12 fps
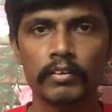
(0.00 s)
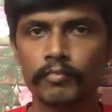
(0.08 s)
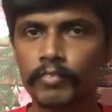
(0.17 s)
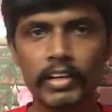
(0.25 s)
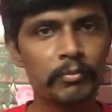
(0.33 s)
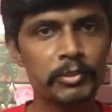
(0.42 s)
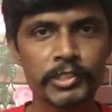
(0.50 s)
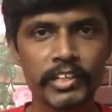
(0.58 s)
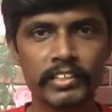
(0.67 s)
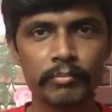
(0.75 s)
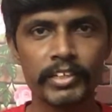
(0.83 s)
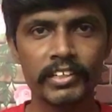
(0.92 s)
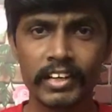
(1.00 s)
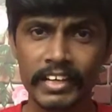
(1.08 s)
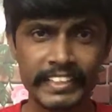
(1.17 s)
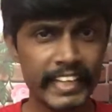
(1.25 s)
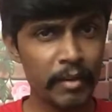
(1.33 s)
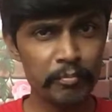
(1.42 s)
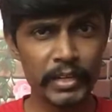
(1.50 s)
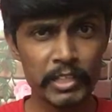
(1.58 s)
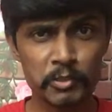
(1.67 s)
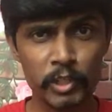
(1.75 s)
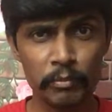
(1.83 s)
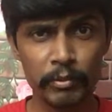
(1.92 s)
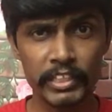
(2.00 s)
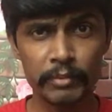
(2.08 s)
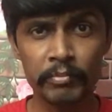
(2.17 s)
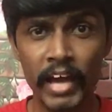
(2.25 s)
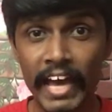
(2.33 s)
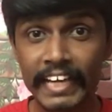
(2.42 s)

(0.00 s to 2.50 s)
வெல்கம் டு சூரிய தமிழ் என் பேர் சுனில் பிரதீப்